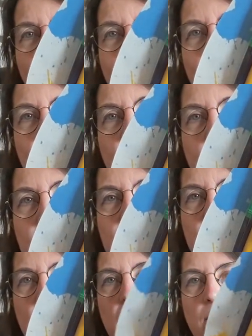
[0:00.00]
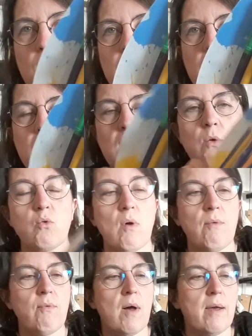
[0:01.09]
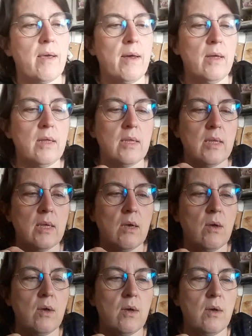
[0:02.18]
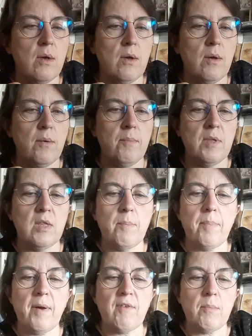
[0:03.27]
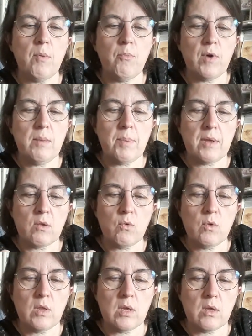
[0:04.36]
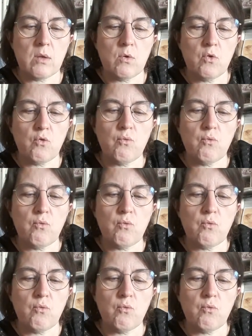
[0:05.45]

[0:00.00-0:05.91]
Ensuite j'ai pris ça, bah, ça c'était trois fois rien. mais c'est pas vraiment pour les pinceaux, c'est que je